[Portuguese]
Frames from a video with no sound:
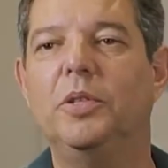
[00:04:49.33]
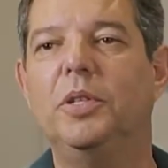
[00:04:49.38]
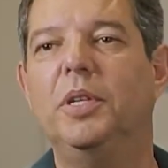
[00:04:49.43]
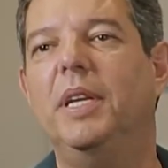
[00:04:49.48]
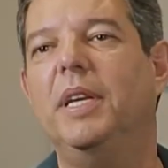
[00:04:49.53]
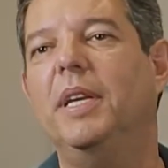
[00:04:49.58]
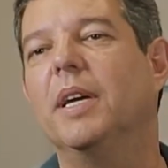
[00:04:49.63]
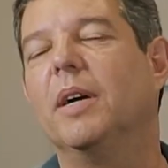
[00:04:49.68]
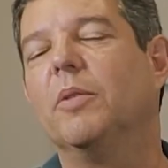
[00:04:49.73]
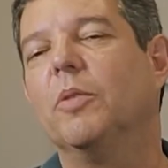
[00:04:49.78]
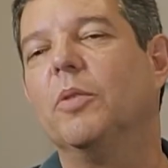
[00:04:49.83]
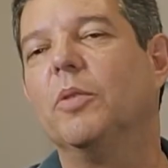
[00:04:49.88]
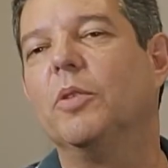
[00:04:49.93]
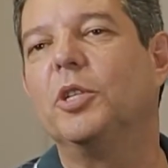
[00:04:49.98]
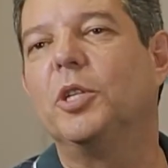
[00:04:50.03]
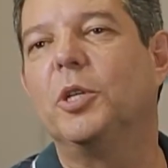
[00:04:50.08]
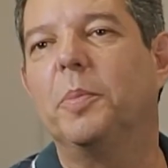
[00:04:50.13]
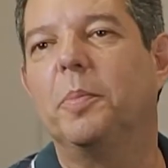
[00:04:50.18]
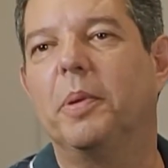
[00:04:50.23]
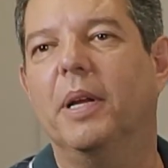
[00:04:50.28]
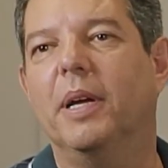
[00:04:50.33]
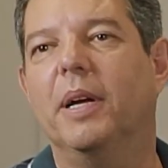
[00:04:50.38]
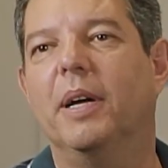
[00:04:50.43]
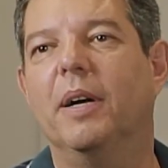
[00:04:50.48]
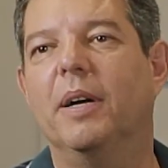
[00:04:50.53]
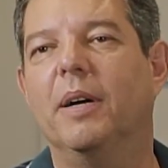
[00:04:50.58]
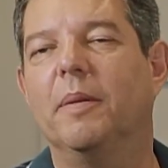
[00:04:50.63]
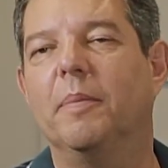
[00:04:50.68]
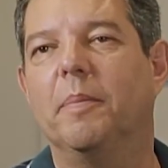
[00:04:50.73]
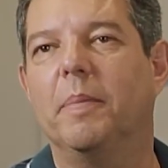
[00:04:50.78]
diria hoje
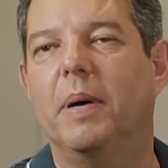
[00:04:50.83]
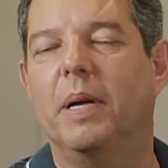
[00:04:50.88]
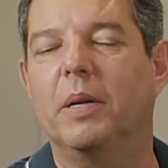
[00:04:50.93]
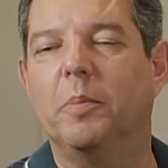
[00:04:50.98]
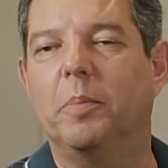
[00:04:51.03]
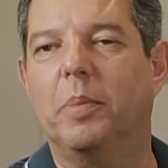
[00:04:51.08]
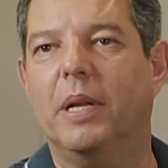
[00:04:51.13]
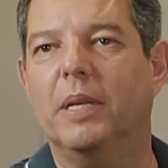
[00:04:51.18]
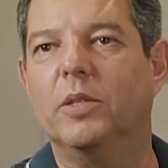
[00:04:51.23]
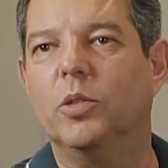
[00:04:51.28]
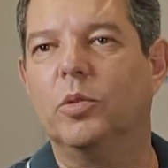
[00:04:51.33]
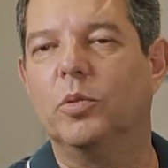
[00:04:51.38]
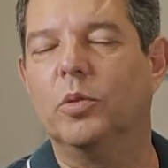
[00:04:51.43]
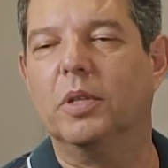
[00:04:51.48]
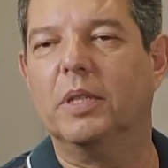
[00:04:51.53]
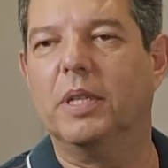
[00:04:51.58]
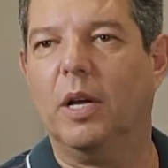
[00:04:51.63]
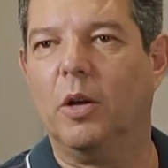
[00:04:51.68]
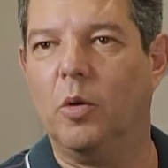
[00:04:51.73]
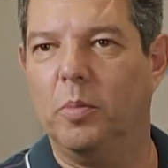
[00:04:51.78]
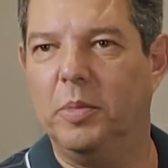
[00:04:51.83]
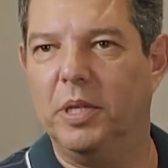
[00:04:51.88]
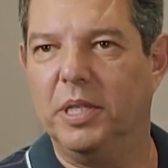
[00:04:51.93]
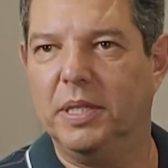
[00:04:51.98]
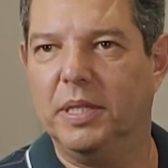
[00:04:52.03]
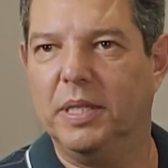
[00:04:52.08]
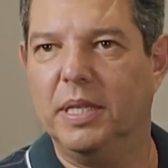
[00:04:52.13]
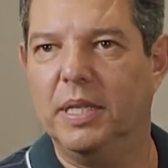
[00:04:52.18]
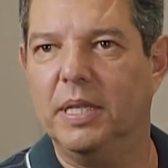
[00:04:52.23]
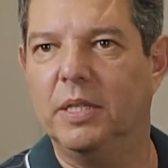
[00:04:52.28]
pra, para um pastor que está
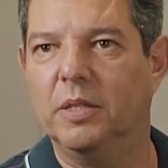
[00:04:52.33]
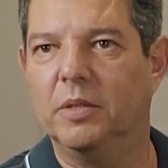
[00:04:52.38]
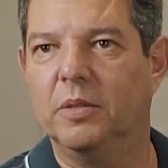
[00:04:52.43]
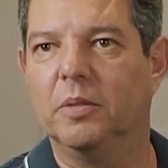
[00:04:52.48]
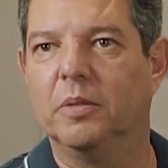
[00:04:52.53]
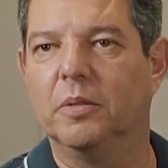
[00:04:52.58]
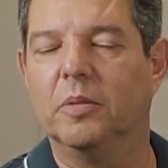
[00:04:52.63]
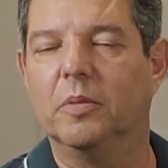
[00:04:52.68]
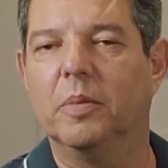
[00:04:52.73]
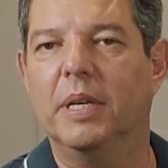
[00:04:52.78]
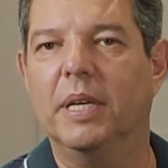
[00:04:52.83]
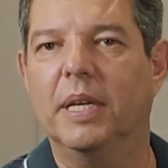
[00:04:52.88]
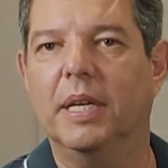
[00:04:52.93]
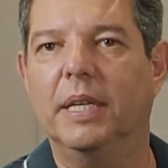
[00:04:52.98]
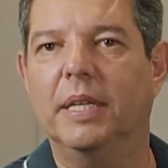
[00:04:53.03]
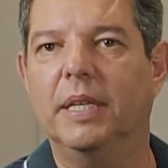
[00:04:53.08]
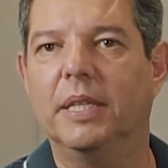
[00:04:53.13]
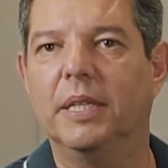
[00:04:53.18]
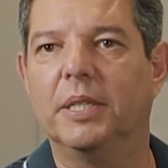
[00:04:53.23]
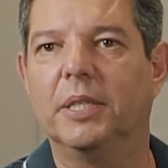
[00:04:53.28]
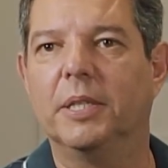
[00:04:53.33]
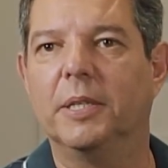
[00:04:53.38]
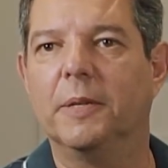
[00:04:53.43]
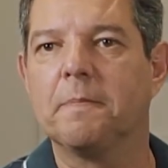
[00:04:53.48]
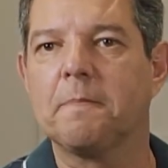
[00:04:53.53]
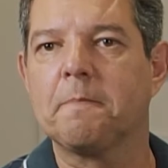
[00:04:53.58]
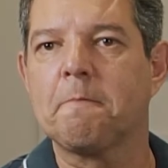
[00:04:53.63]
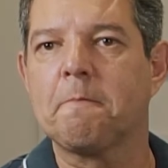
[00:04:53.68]
começando uma igreja,